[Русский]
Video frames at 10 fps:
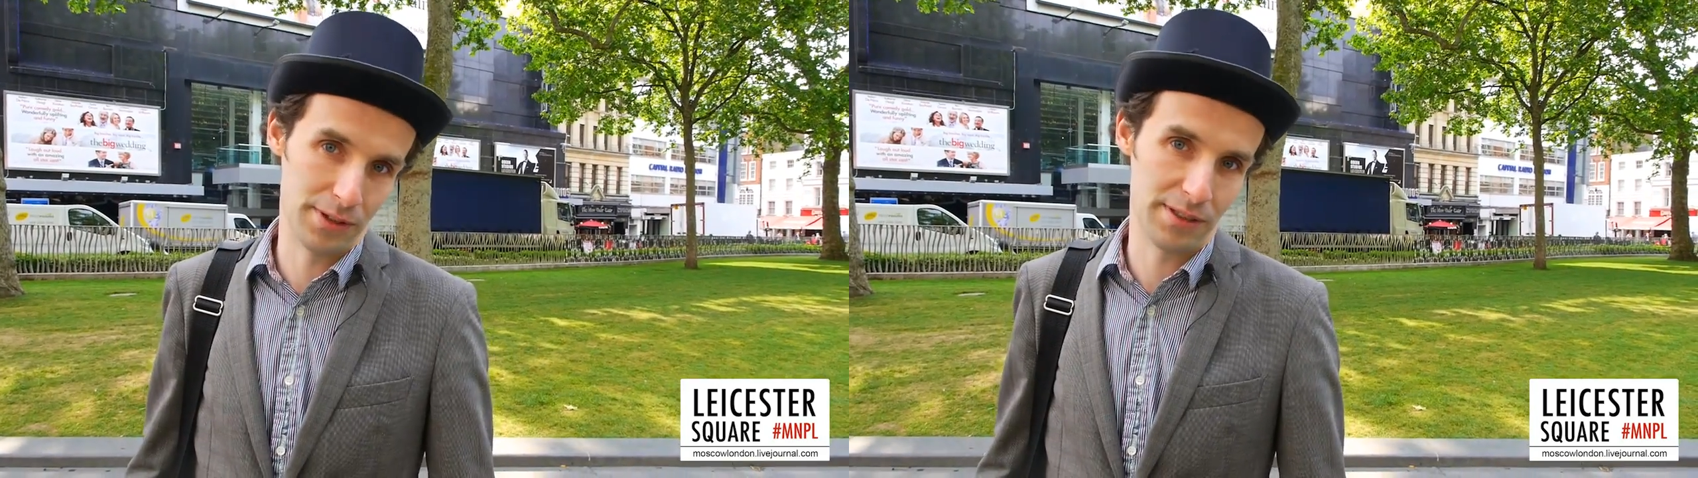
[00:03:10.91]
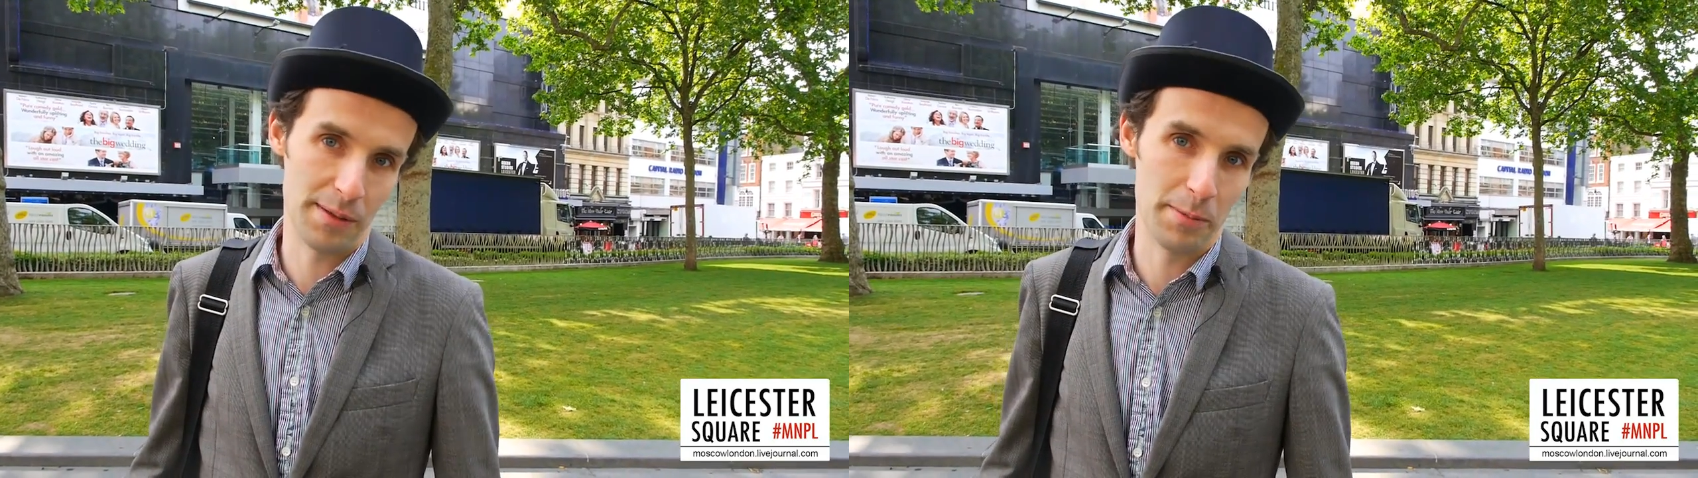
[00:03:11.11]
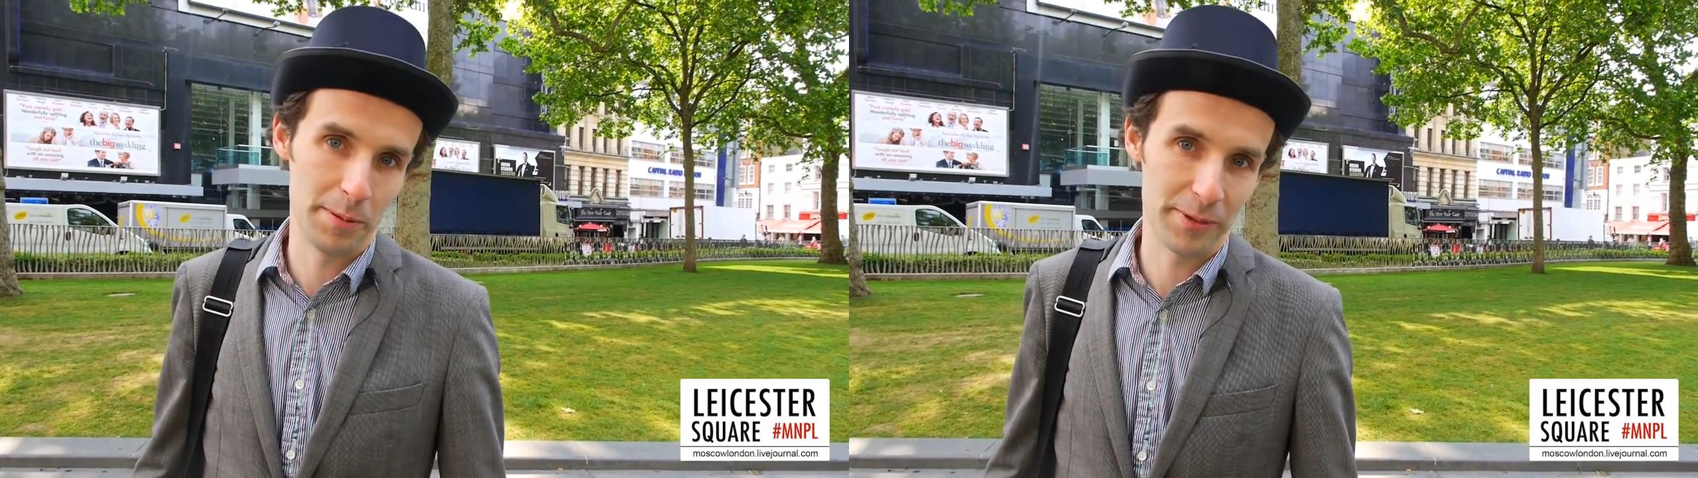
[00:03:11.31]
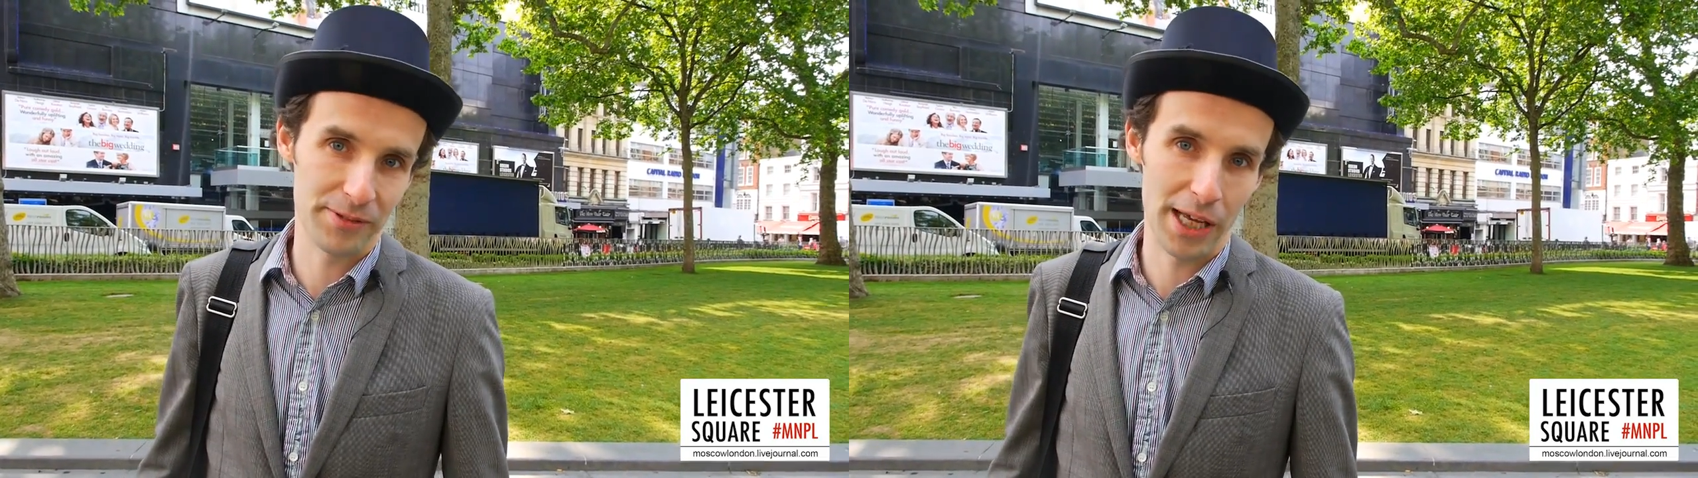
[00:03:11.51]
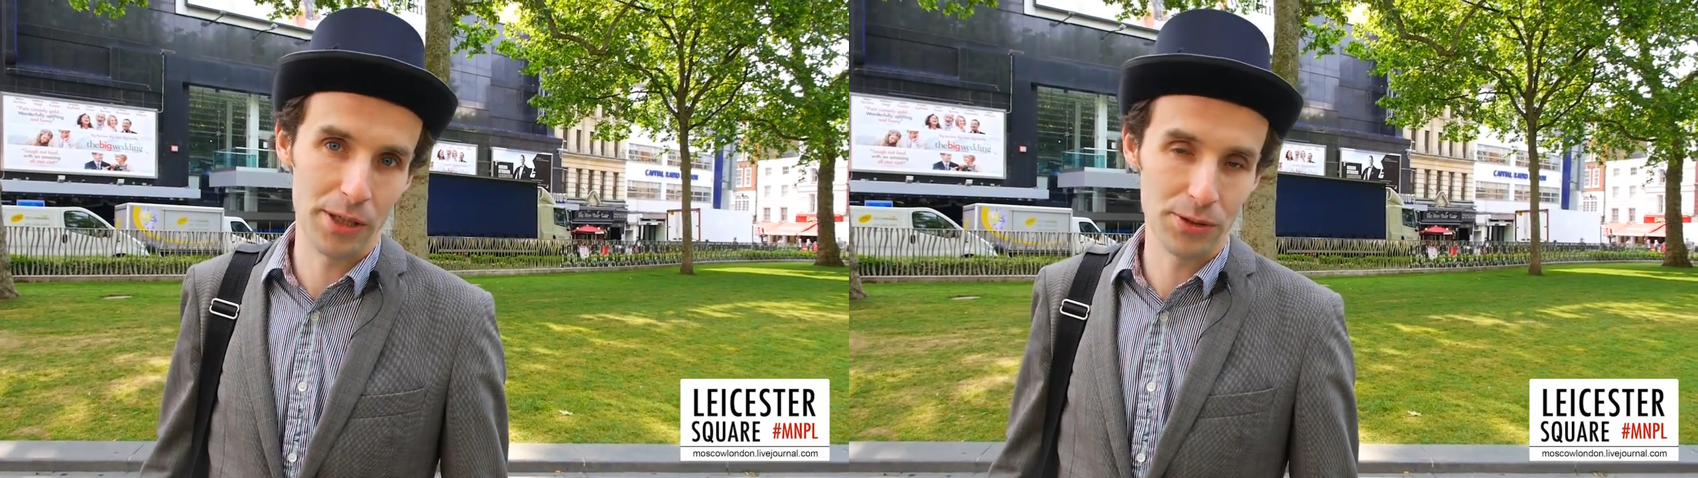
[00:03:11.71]
те самые
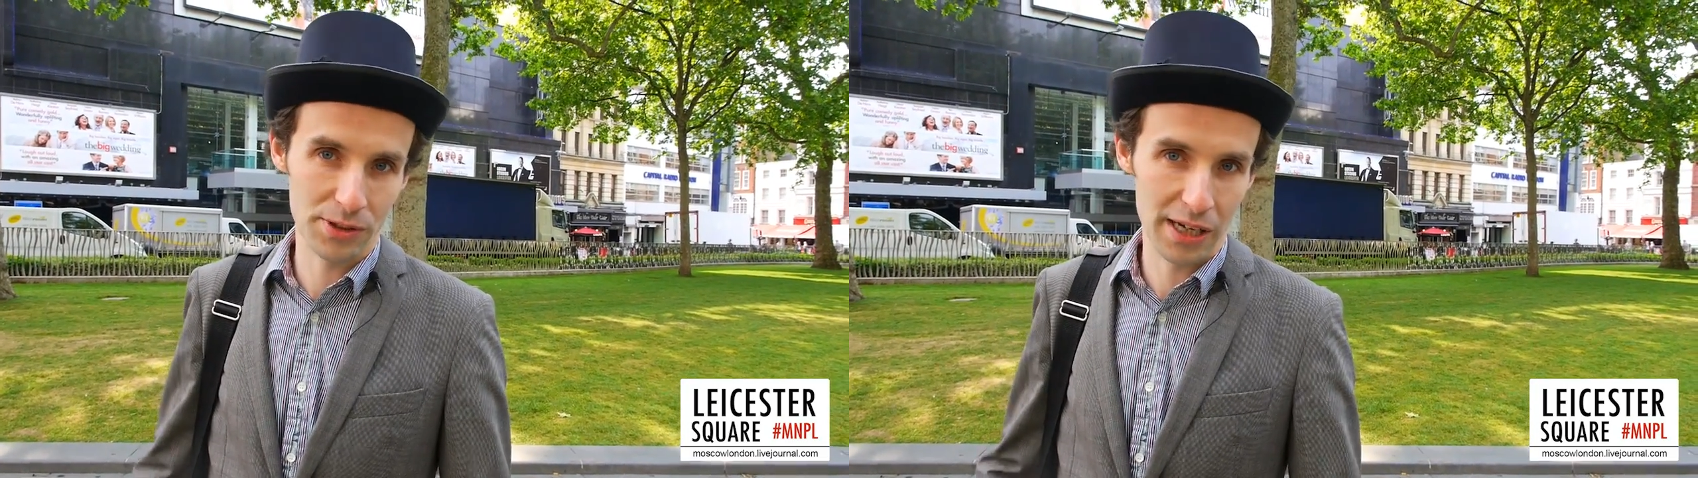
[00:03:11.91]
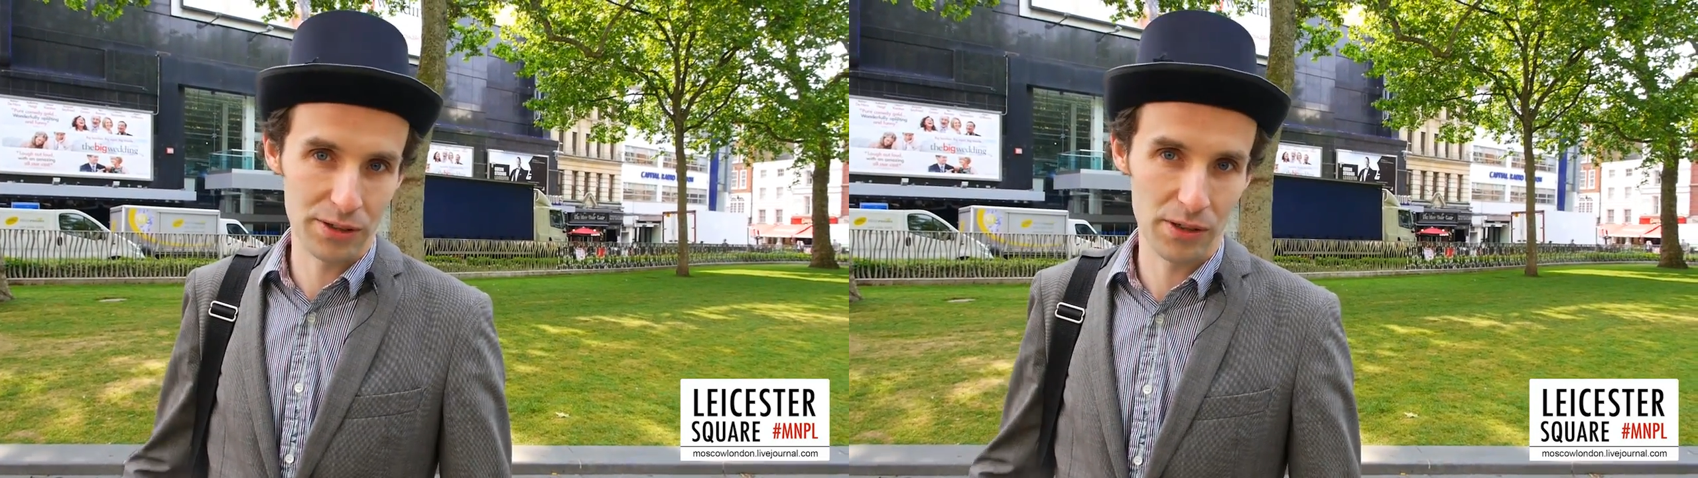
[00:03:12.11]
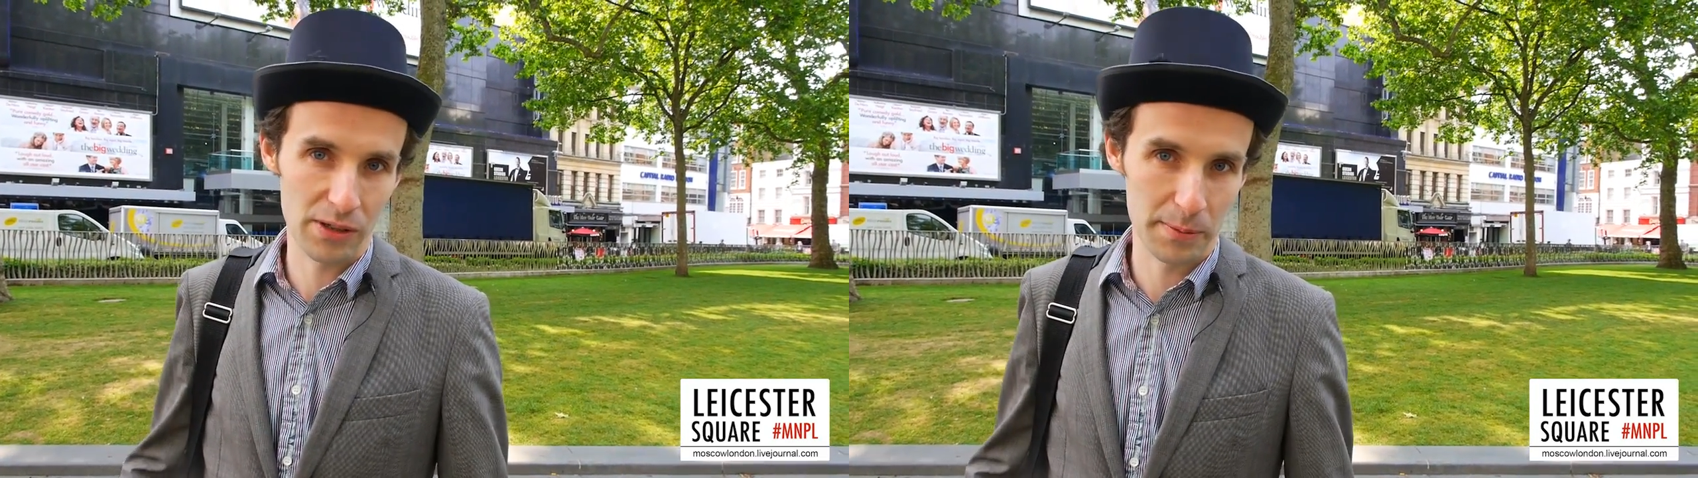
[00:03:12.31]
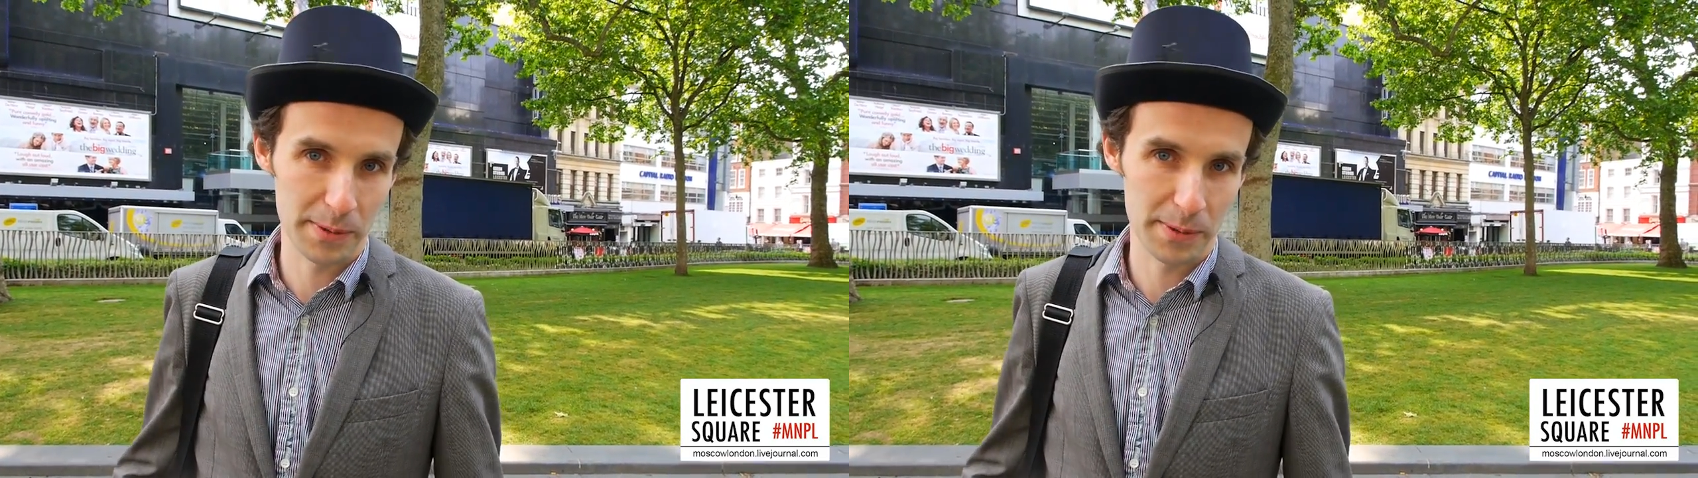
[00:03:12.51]
профсоюзы, которые